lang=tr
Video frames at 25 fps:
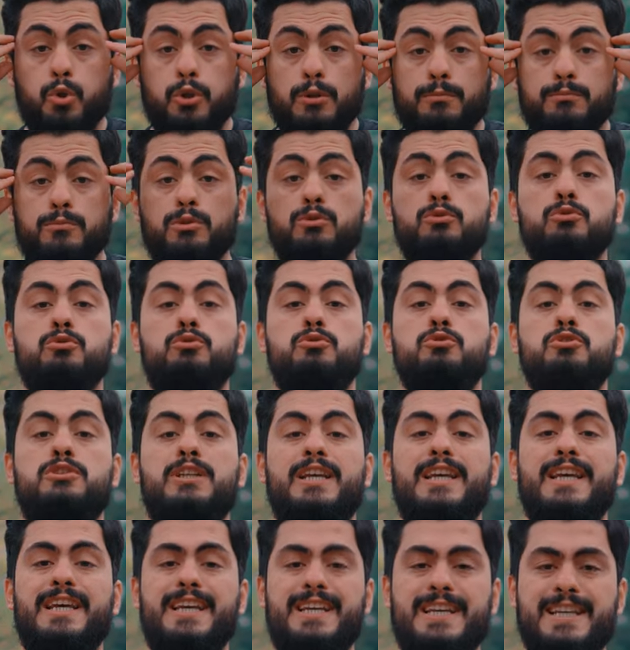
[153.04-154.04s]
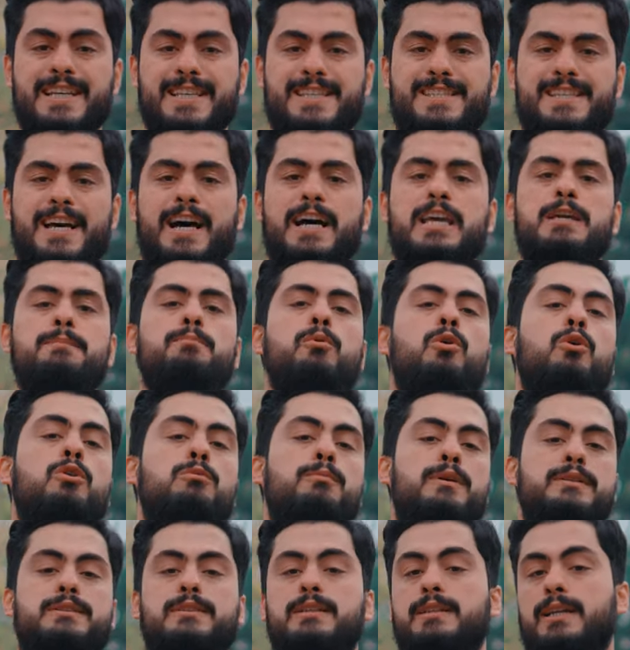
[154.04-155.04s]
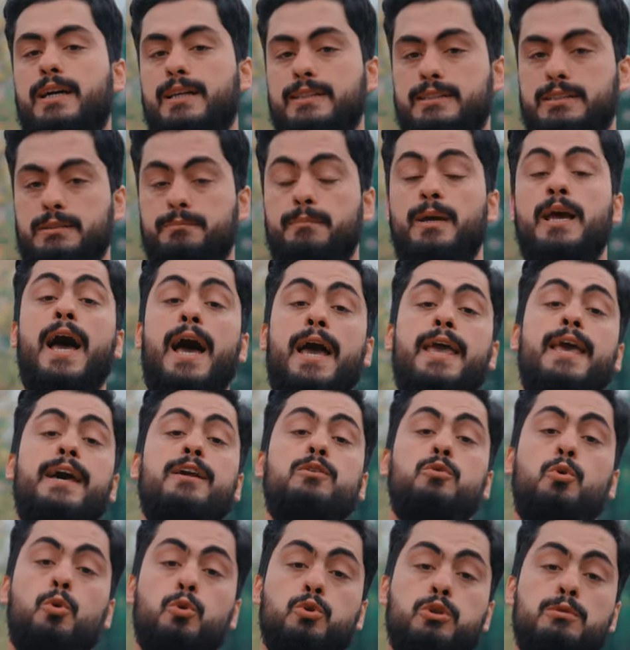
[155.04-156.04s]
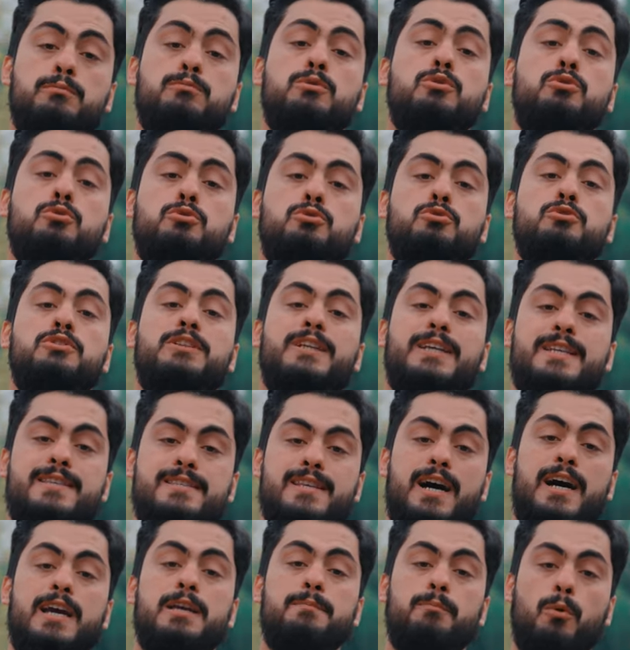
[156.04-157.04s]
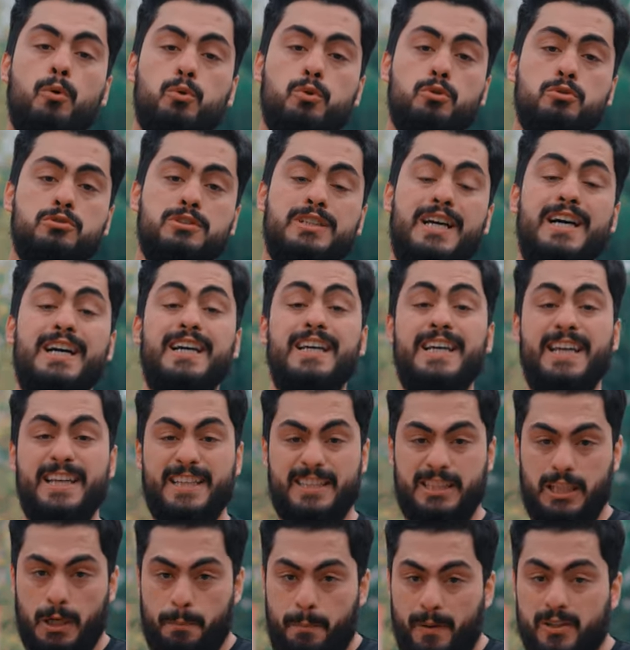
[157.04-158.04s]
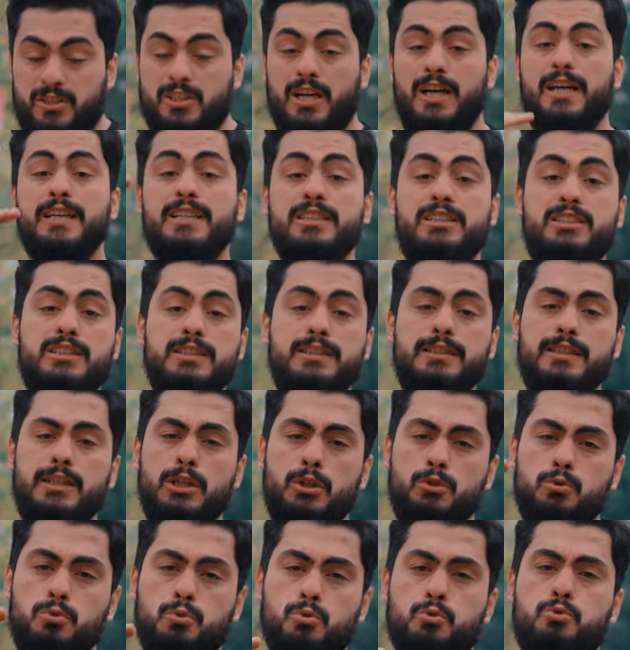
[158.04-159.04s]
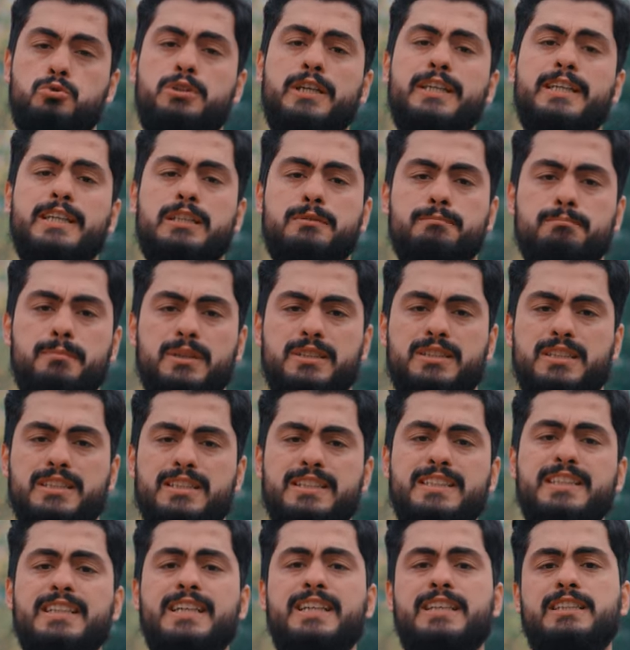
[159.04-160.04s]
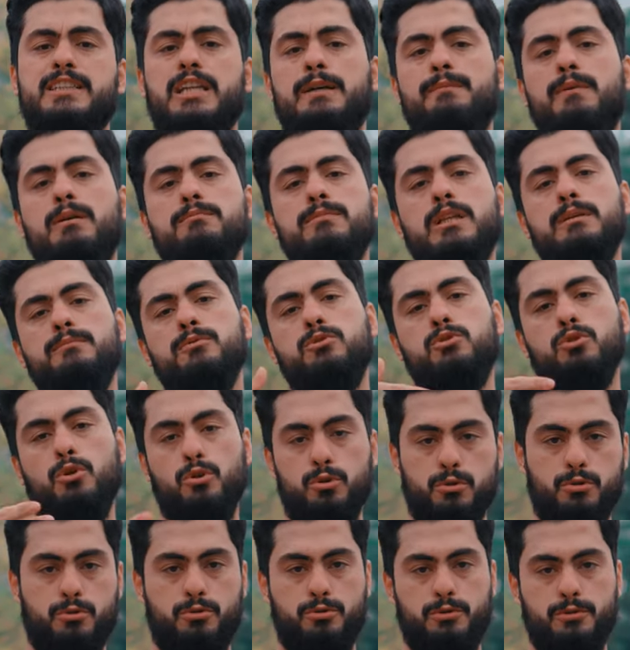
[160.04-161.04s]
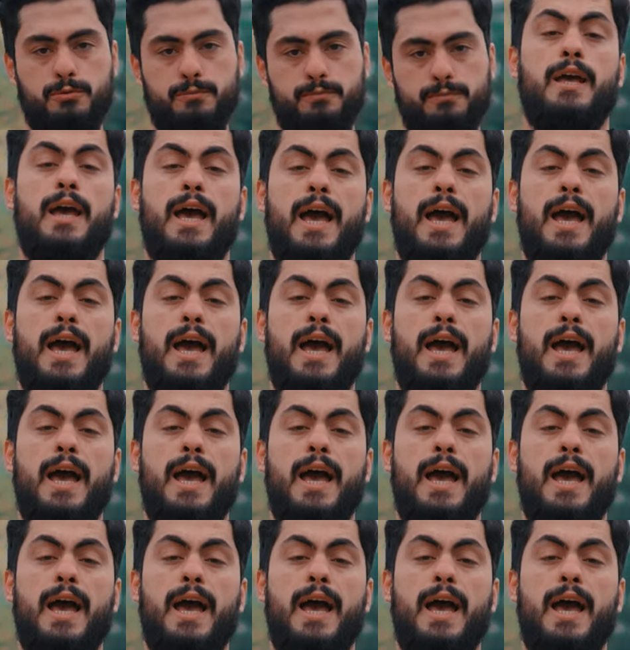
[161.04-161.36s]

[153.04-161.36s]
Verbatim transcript: olumlu düşünceye sahip olması lazım. Eğer olumlu düşünceye sahip olursa yapacağı işin %25'ini tamamlamış olur.